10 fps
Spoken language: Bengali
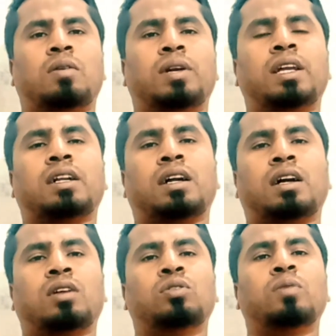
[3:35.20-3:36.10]
অনেক
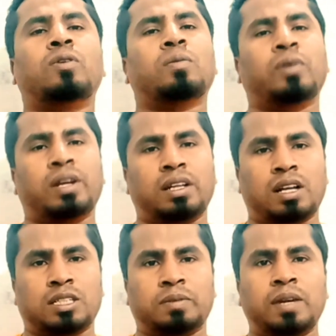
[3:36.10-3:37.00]
দুর্ভোগ বয়ে
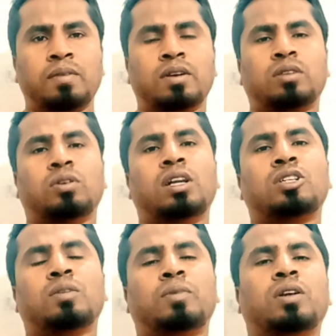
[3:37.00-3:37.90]
নিয়ে আসবে তো
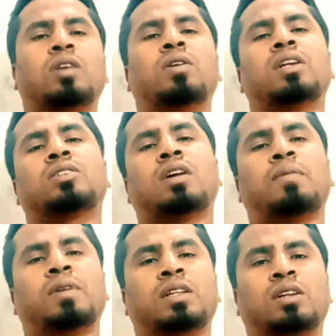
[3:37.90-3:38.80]
এই সম্পর্কে অনেক
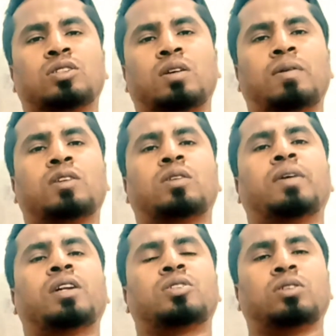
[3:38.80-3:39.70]
আপনাদেরকে
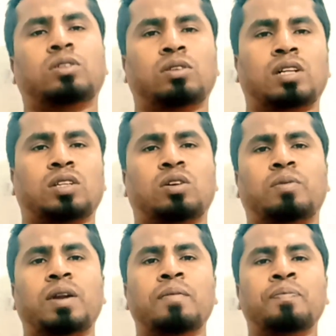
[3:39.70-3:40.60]
সবাইকে সচেতন থাকতে
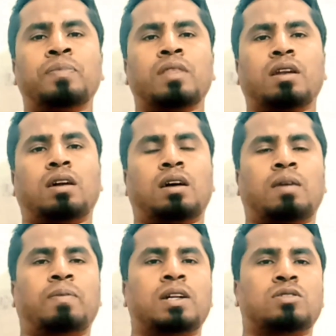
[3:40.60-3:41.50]
হবে
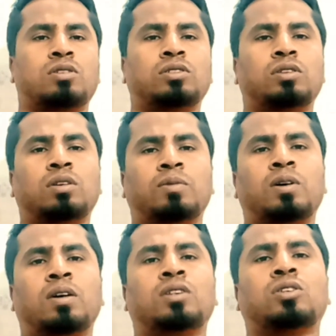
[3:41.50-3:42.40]
প্লাস সচেতন
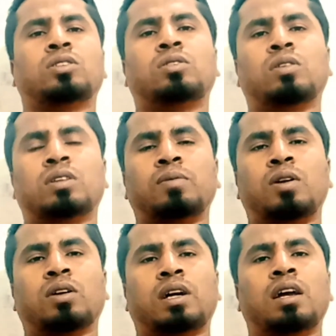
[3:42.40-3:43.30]

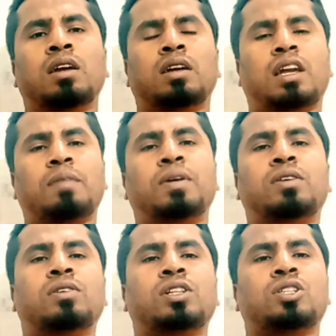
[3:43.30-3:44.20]
সচেতনতামূলক এই
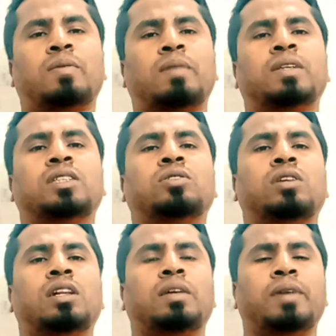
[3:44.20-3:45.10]
ভিডিওটি সবার মাঝে
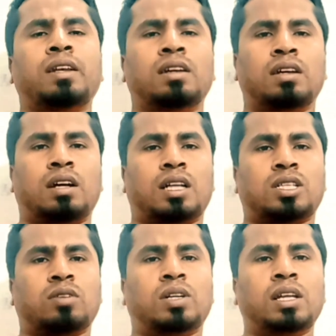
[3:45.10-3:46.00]
ছড়িয়ে দিবেন
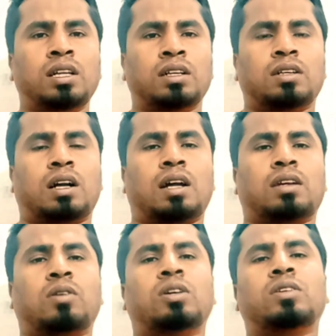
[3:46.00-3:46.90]
আশা করি
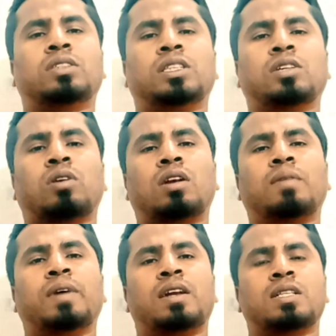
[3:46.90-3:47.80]
আর কথা হচ্ছে যে
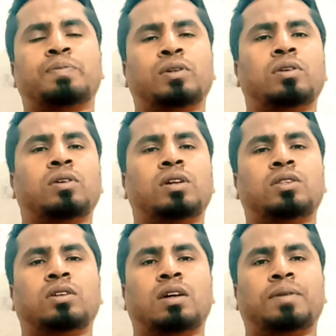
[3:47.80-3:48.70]
করোনা ভাইরাস
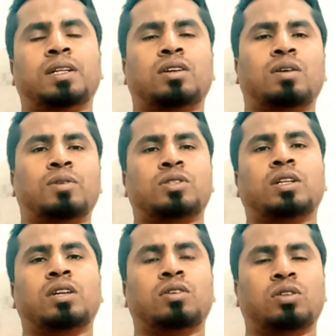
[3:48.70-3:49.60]
প্রতিরোধের জন্য আমাদেরকে
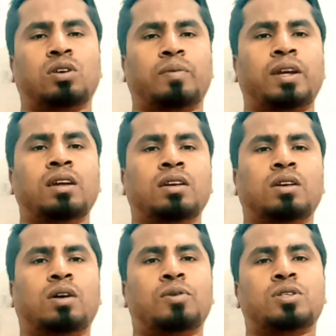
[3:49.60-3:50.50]
অবশ্যই কী করতে হবে
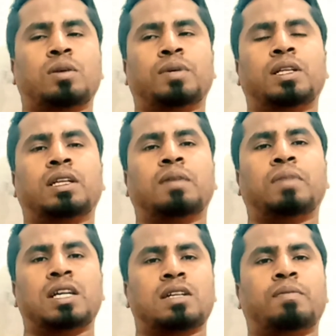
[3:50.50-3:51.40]
অবশ্যই আমাদেরকে
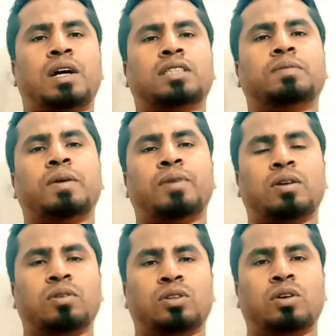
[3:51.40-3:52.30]
মাস্ক
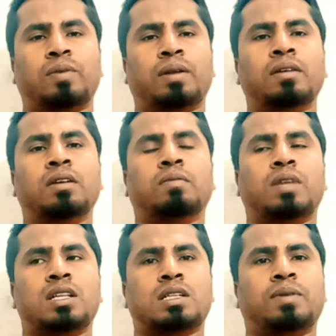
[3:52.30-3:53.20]
ব্যবহার করতে হবে
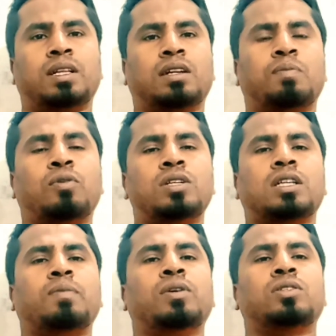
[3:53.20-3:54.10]
প্লাস আমাদেরকে
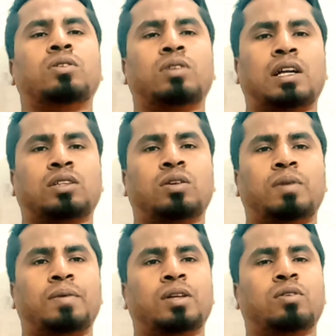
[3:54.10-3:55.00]
পরিষ্কার পরিচ্ছন্ন রাখতে
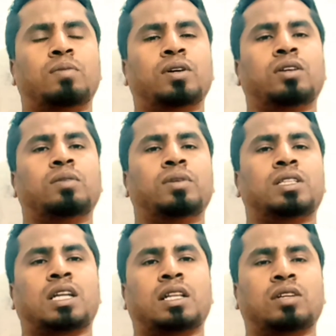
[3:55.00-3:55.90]
হবে আমাদের কর্মক্ষেত্র
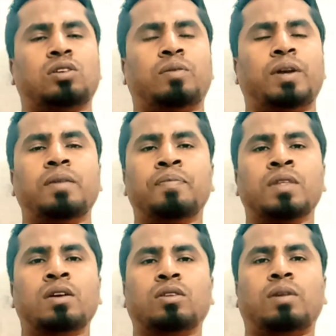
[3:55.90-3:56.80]
পরিষ্কার থাকতে হবে
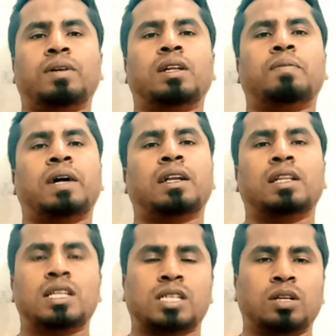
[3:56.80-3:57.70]
তো আমাদের
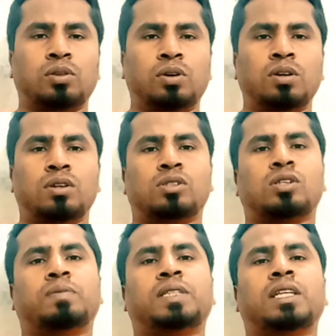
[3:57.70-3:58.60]
বাংলাদেশ কিন্তু
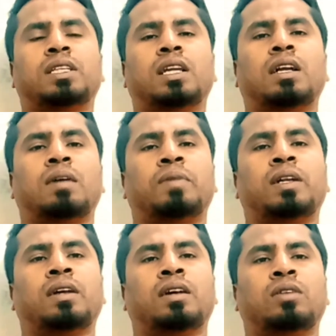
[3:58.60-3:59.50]
সবচেয়ে একটি
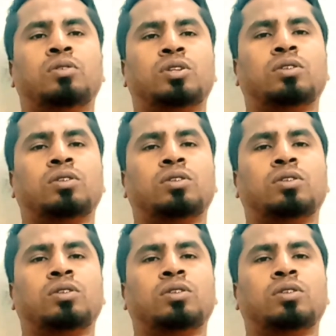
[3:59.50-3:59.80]
মানে দূষিত